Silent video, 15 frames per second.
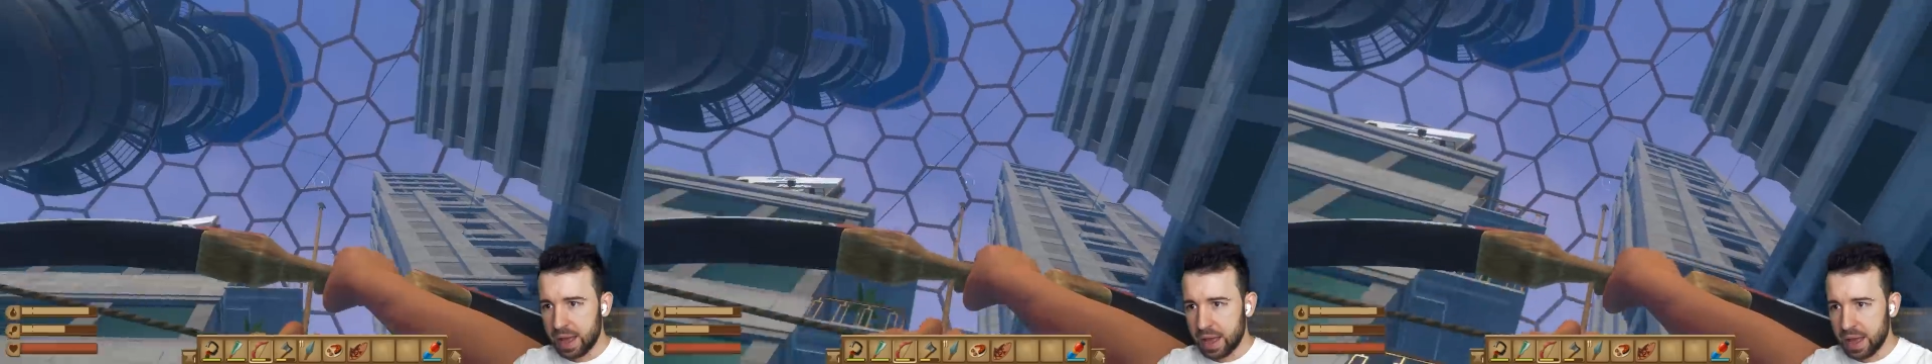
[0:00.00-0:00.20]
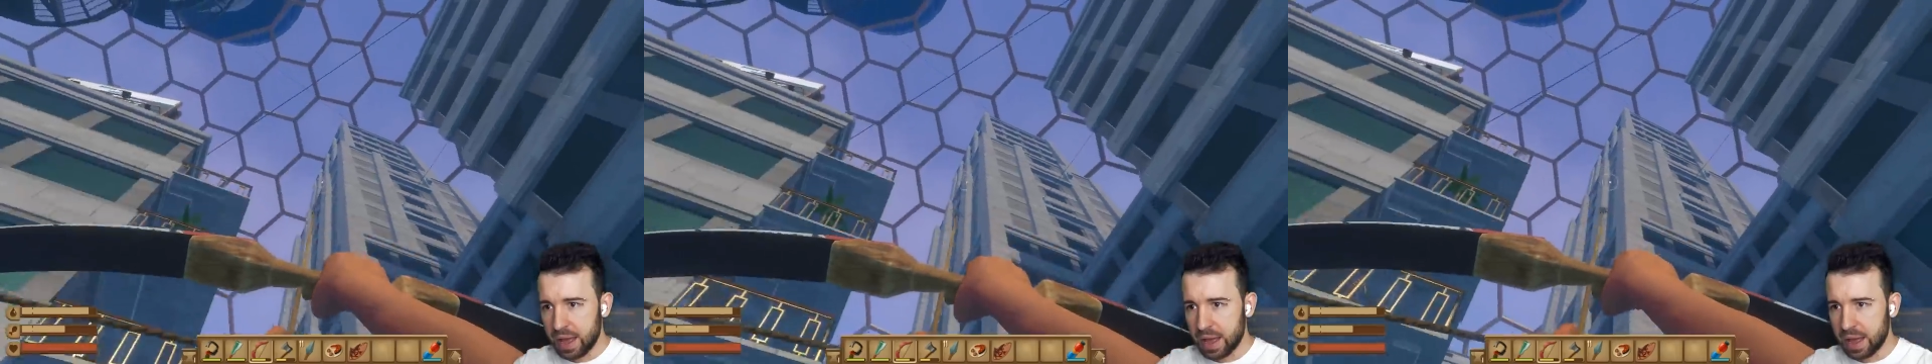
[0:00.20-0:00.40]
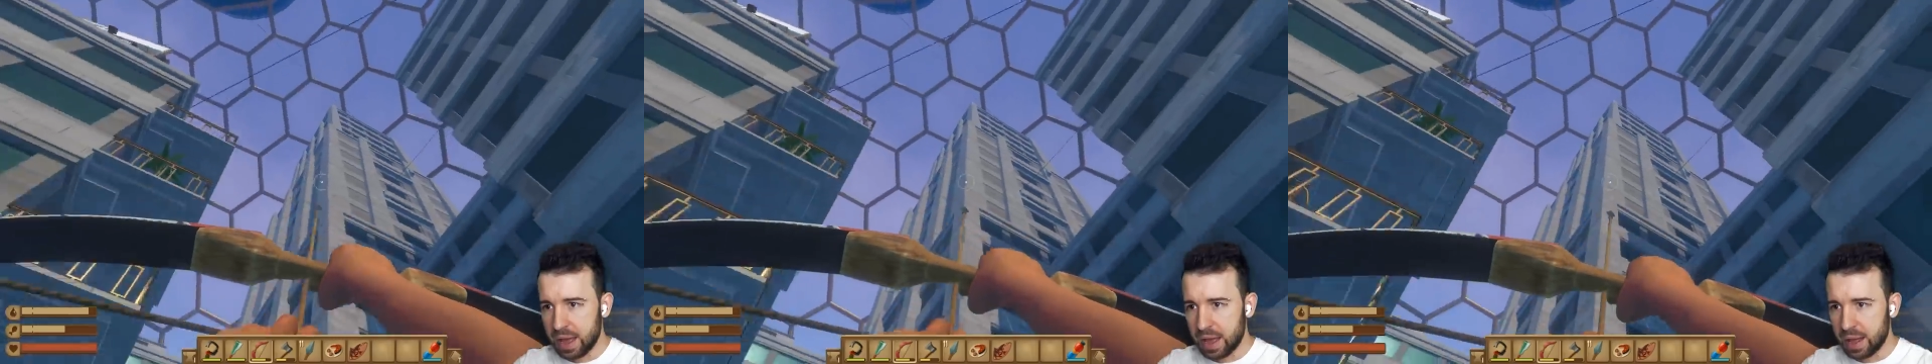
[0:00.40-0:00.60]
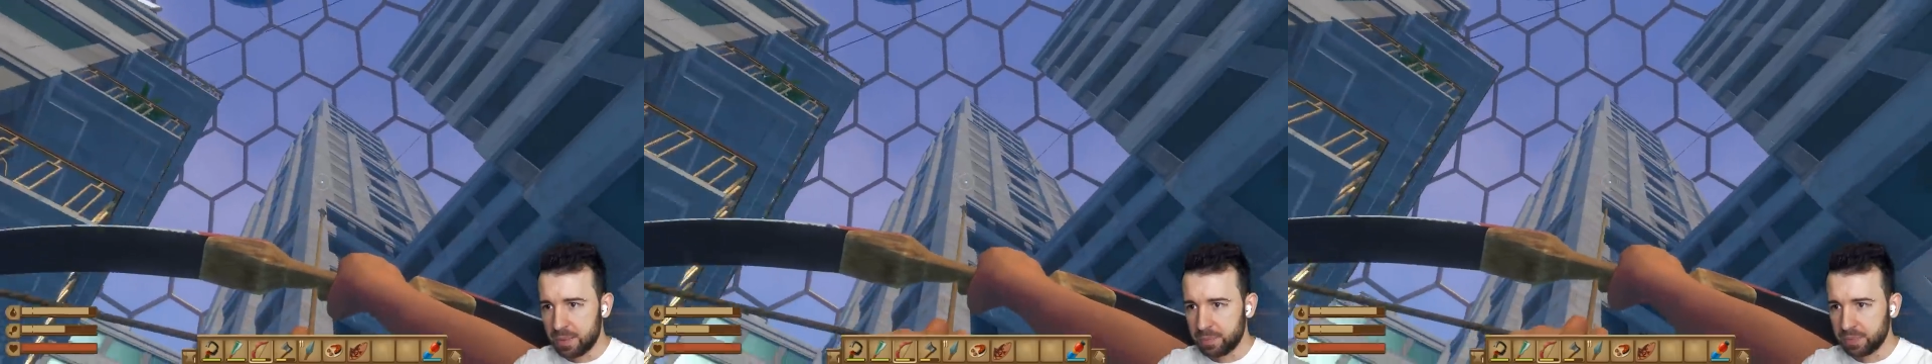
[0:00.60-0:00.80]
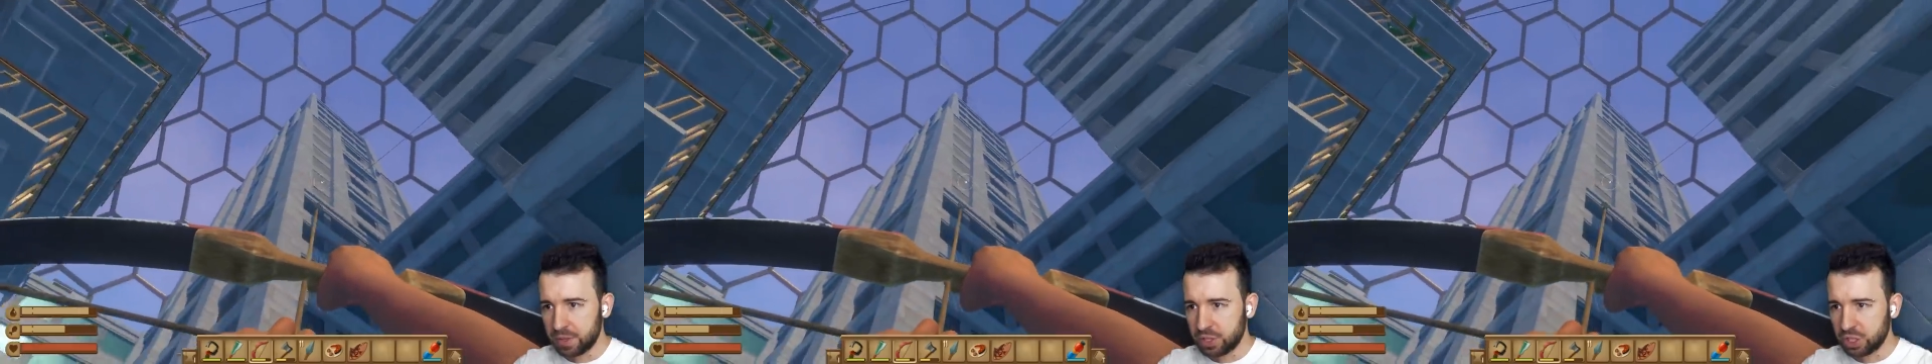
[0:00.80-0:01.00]

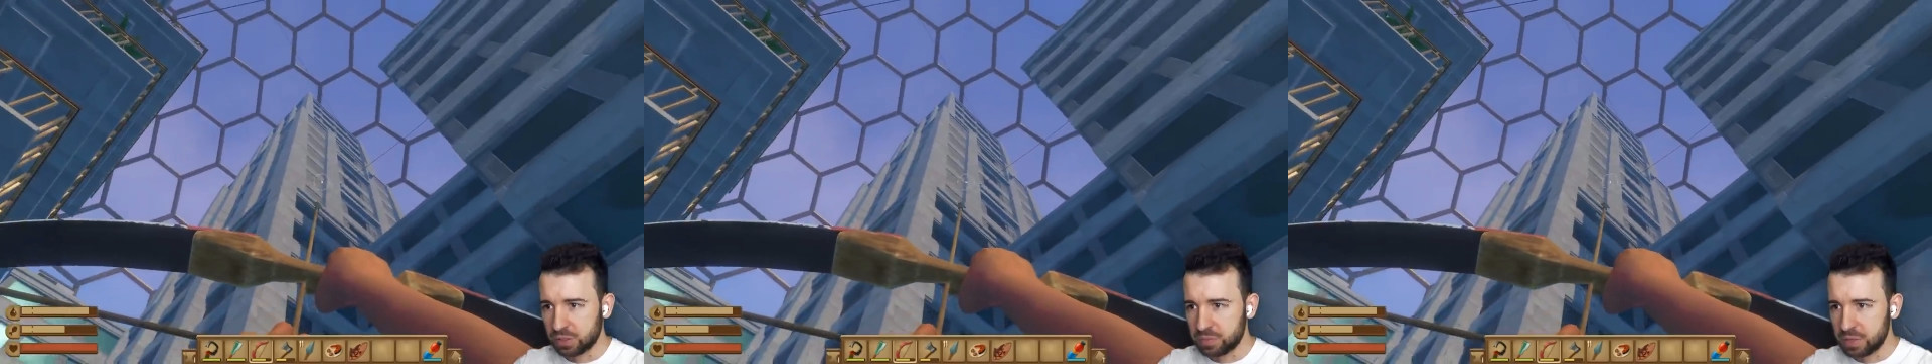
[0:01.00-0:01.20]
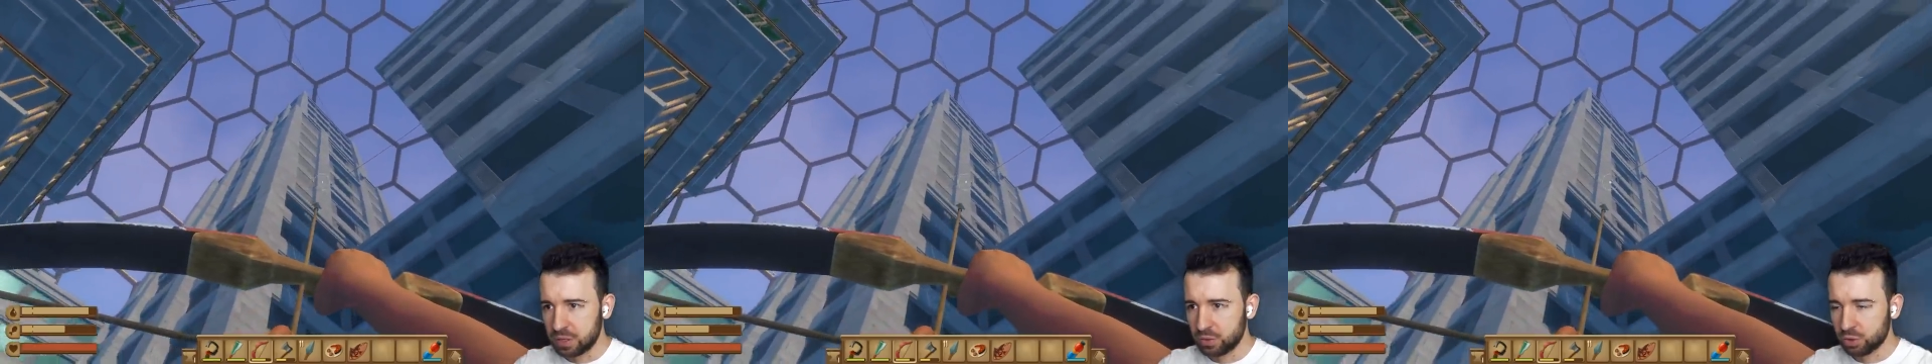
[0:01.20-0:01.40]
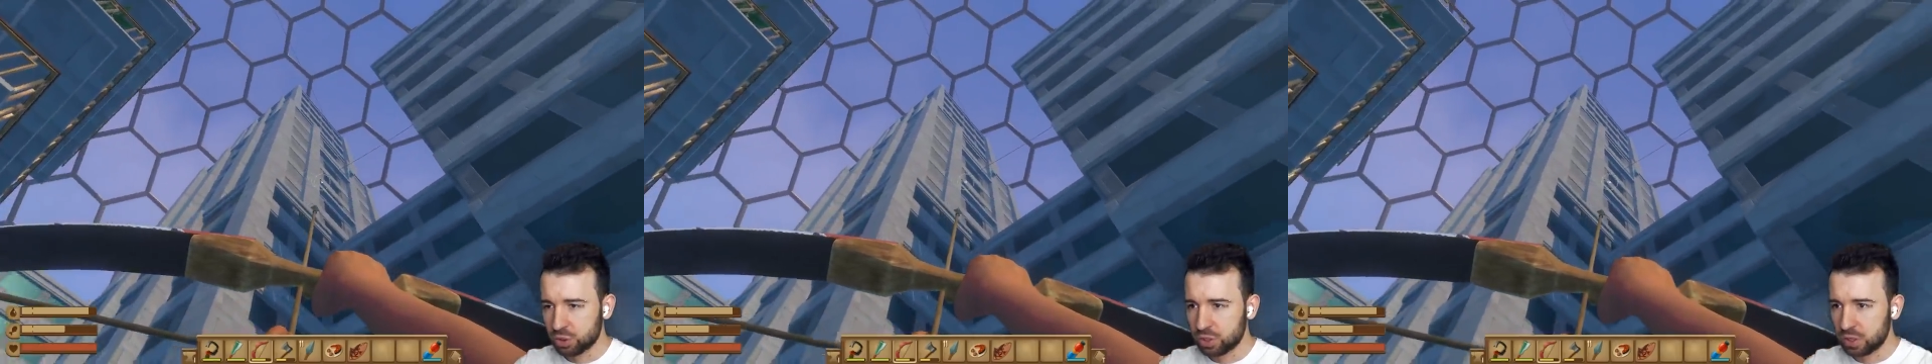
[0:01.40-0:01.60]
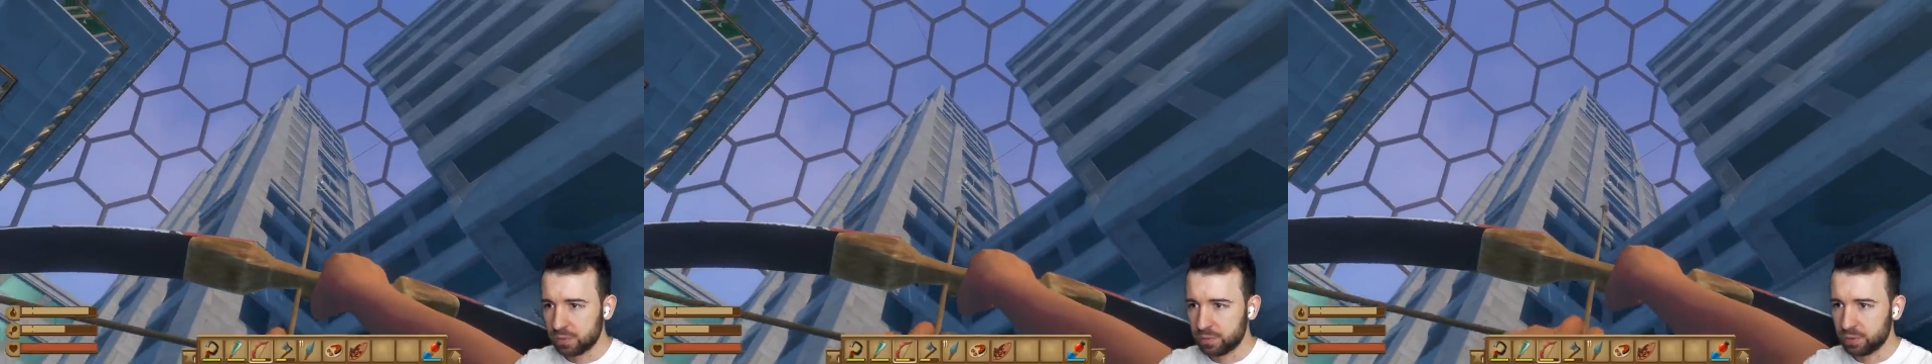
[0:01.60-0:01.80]
Ага, значит, мне нужно